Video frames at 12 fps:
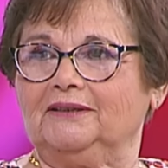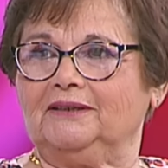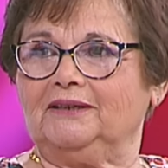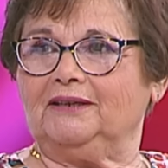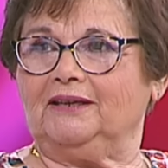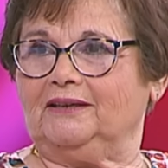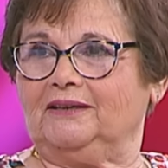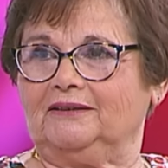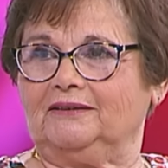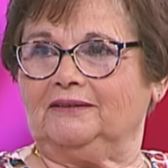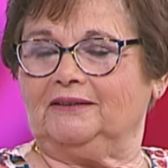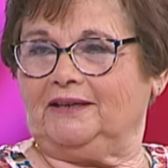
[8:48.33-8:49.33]

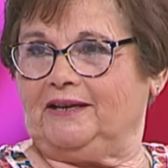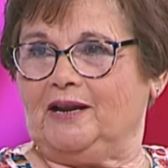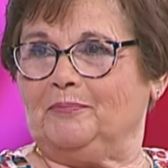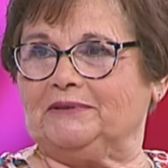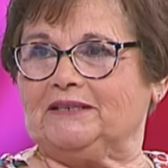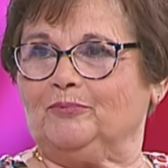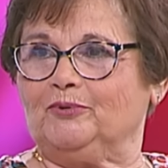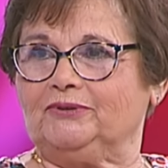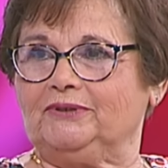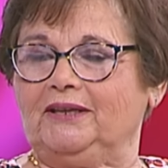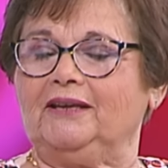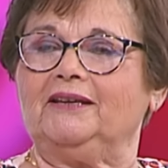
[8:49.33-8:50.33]
el
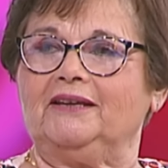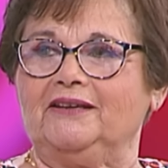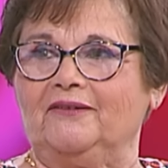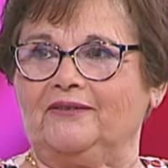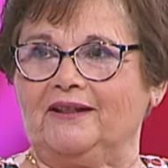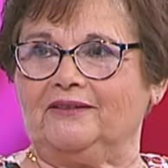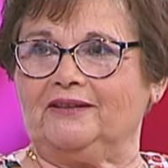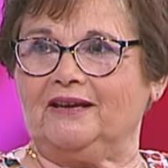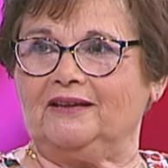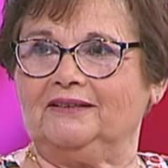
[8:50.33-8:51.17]
pasaporte y a Francia.